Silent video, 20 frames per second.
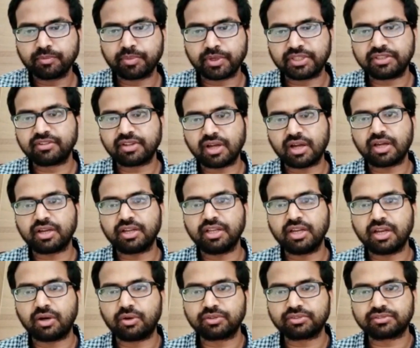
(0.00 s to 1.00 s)
ప్రతిసారి
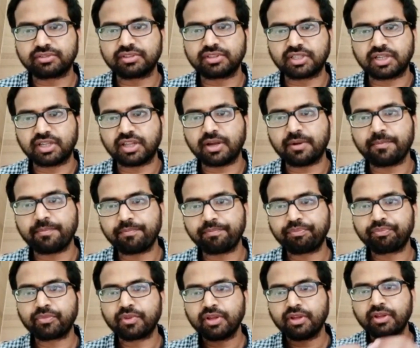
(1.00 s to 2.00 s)
ఇలా వస్తుంది కదా
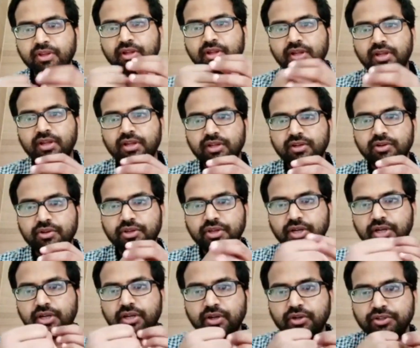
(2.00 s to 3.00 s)

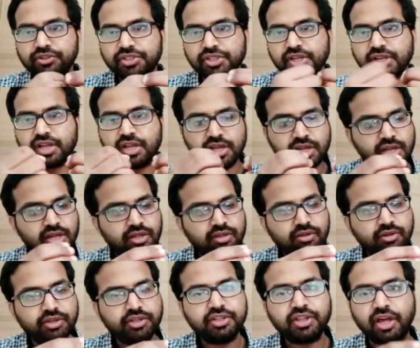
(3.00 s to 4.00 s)
హెడ్లోంచి
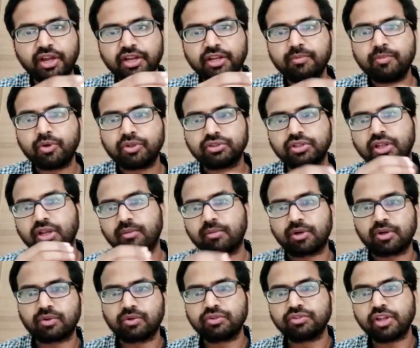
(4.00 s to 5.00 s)
సో ఇది అరిగిపోతుంది
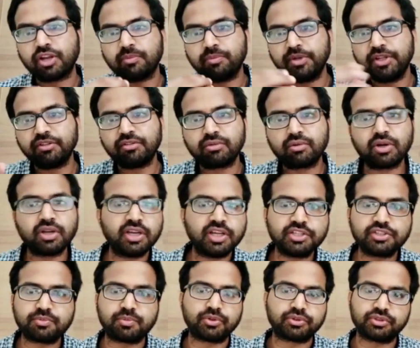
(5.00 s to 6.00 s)
అనమాట ఒక్కోసారి పీస్ కూడా
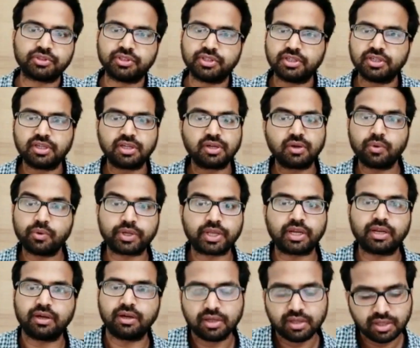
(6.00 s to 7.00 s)
లేచిపోతుంది
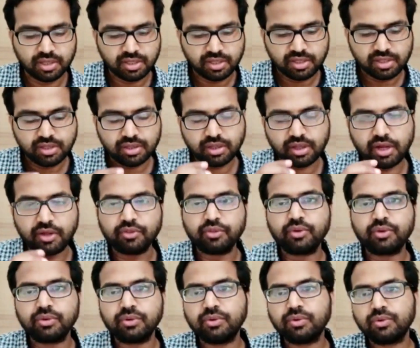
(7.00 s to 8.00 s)
ఓకేనా
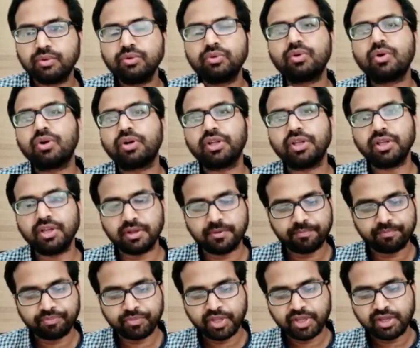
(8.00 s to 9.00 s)
అందుకు ఇంకోటి
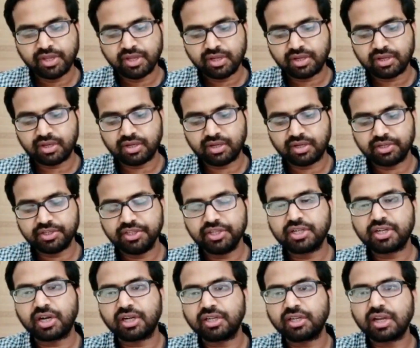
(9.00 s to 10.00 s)
ఈ
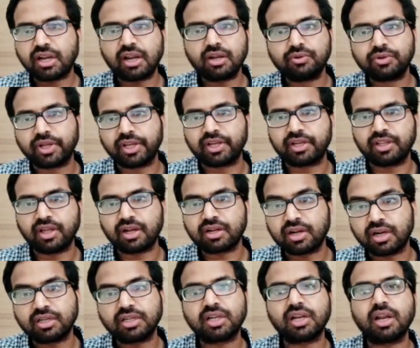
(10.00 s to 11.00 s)
కండరాలు ఉంటాయి కదా
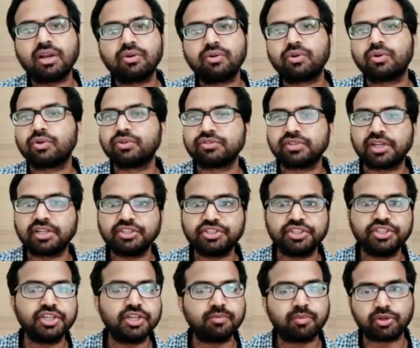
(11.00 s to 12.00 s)
కండరాలు కూడా ఒకసారి
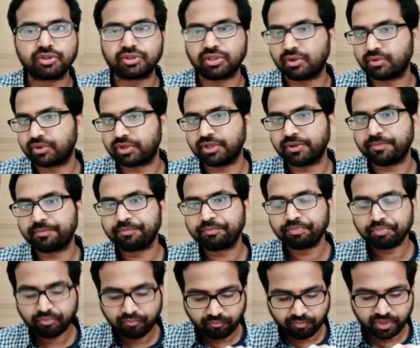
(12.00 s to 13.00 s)
చినిగిపోతూ ఉంటాయి
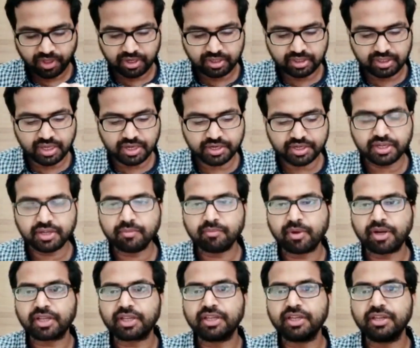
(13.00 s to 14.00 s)
అట్లానే
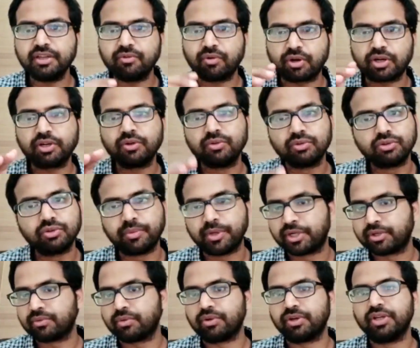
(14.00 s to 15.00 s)
మనకి ఒకటి
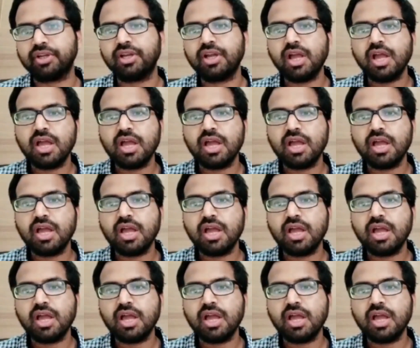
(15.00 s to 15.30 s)
గుర్తుపెట్టుకోండి